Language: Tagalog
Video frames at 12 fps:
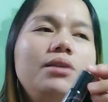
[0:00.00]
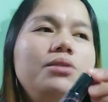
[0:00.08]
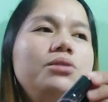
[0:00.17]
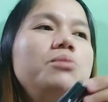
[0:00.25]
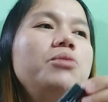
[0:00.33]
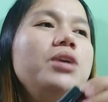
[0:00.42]

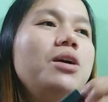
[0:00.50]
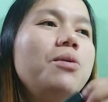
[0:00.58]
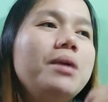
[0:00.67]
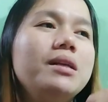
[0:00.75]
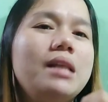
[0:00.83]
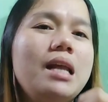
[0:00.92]
Gusto mo
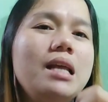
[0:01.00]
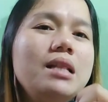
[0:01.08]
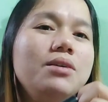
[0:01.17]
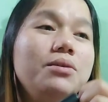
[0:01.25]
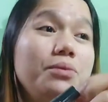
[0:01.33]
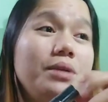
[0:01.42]
ikaw mag-try
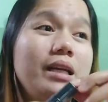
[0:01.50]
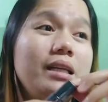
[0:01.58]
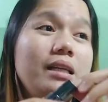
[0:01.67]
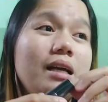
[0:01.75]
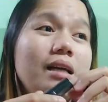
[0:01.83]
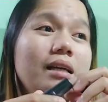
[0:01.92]
ng kulay
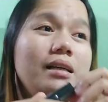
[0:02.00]
niya.